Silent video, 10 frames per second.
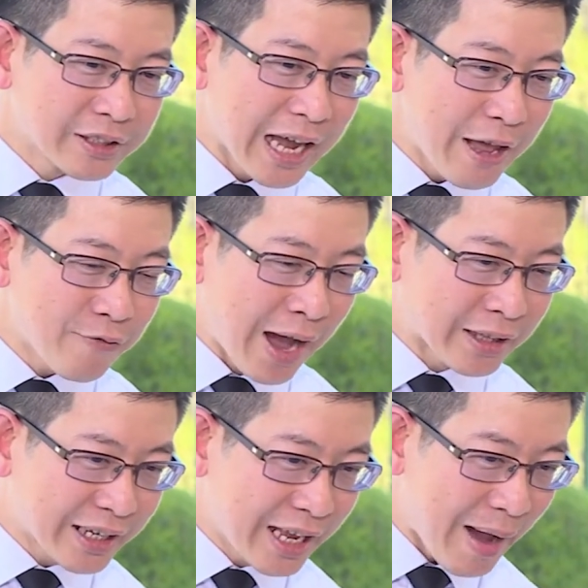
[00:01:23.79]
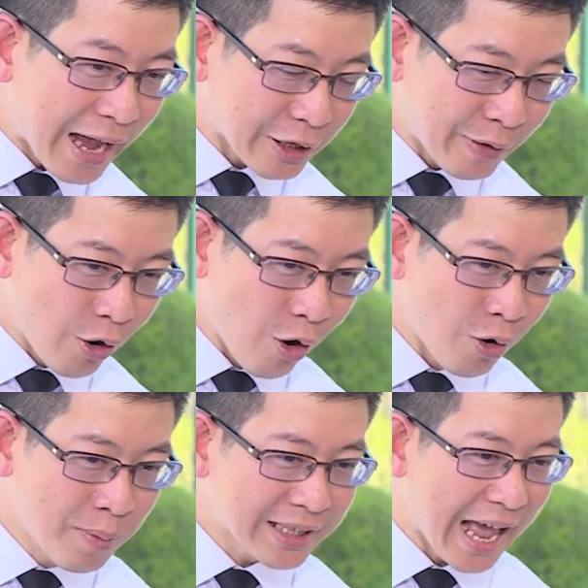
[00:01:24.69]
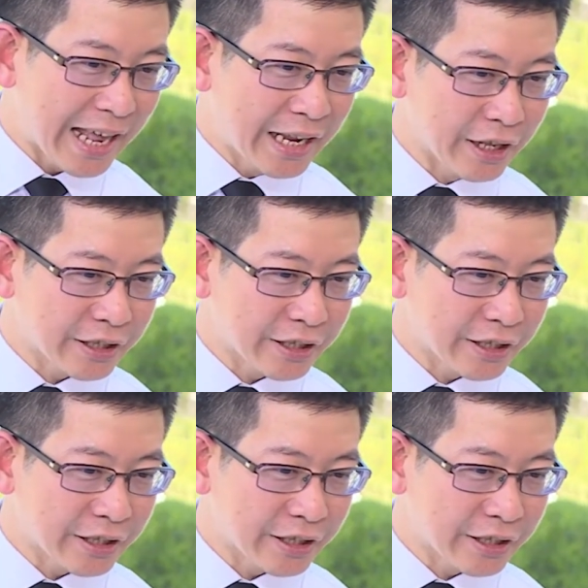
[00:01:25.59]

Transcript: ชายฝั่งทะเลภาคตะวันออกของเมืองไทยเนี่ย